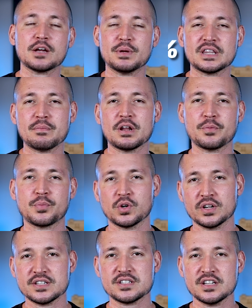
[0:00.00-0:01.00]
Que é uma tabela
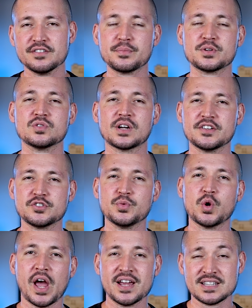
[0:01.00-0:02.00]
progressiva, mas no caso de
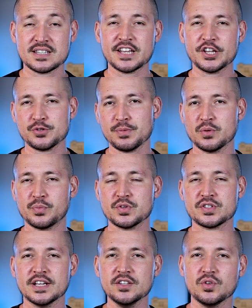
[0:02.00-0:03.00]
mil reais é
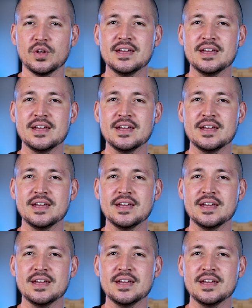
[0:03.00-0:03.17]
7,5%.